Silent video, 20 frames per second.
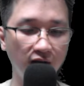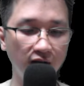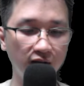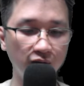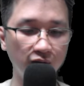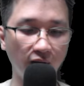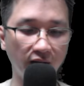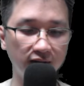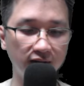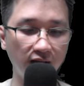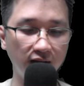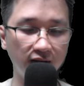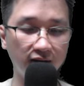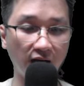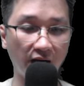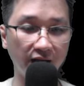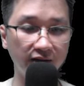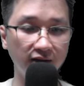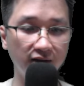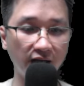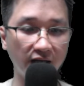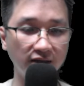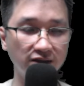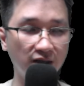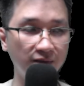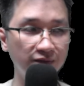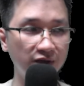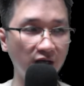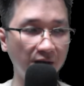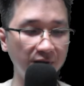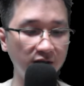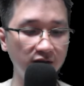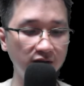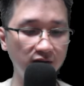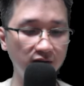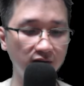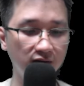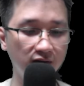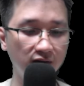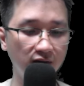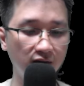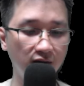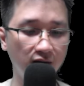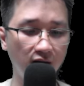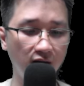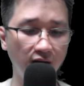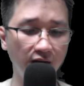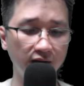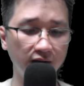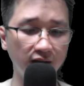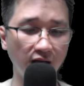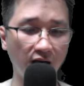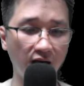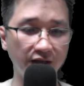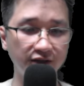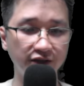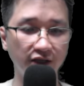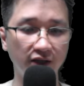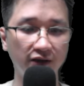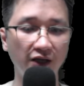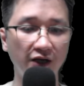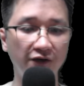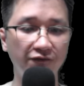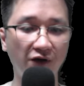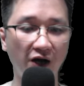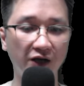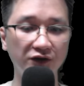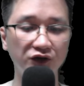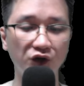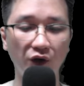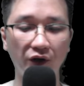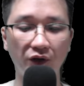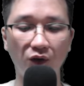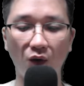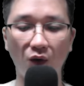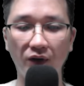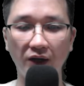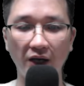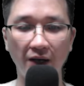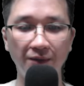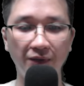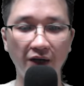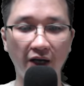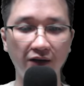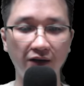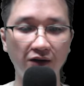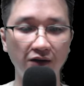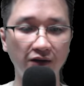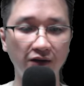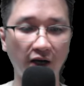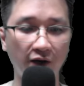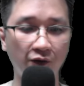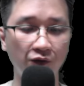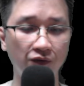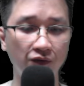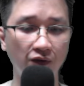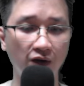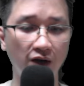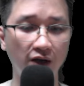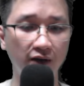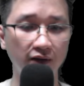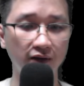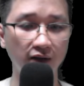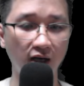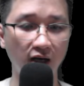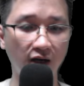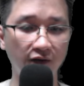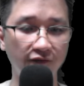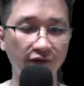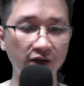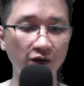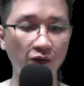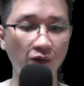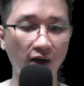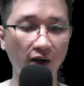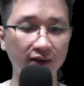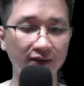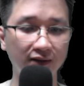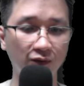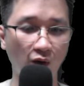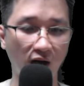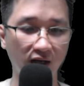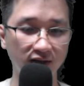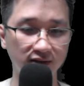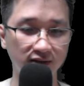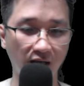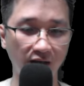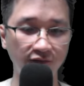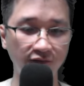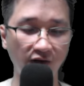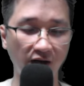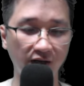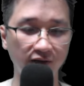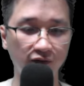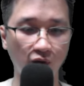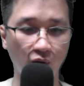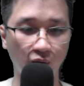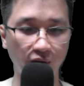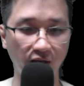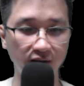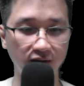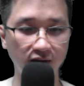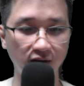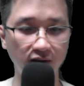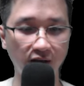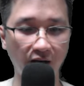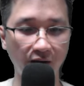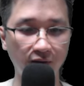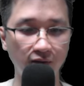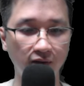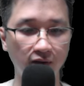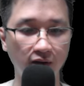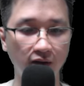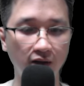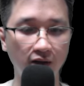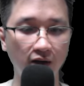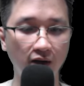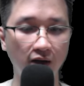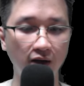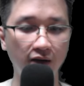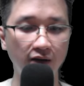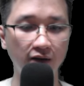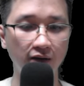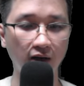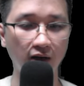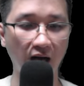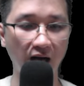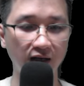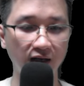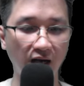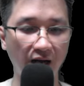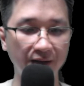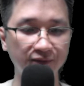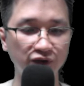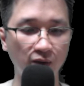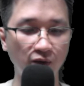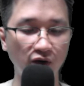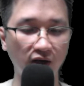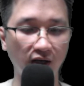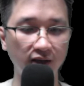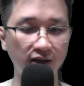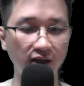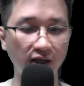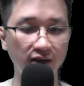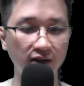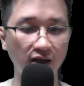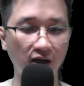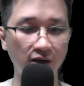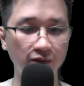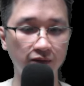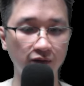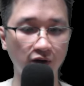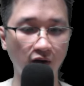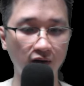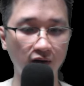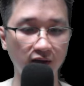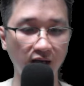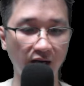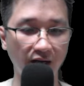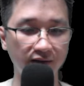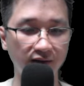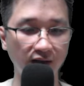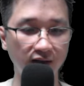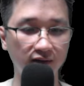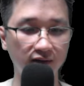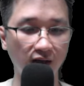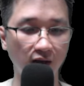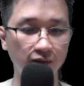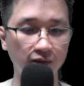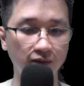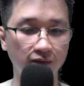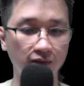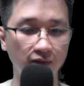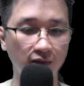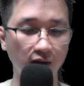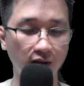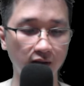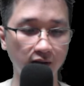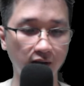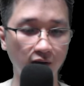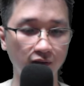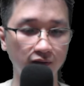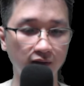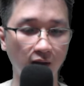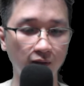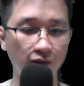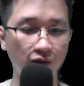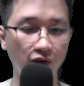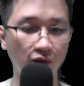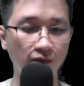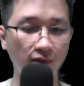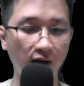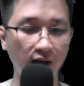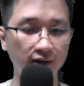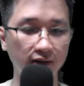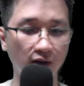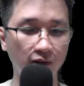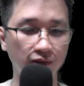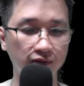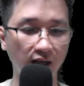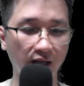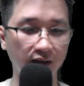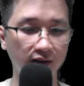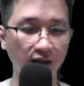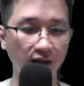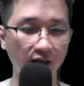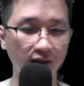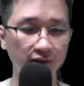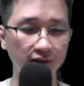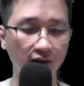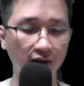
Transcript: đuổi tất cả những kẻ xâm nhập ư? Đây là chiến tích vang dội cổ kim đến cỡ nào? Đây là vinh quang tỏa sáng vạn cổ đến cỡ nào? Càng làm cho bọn hắn kích động đó là nhân tộc, yêu tộc cùng ma tộc tàn tác,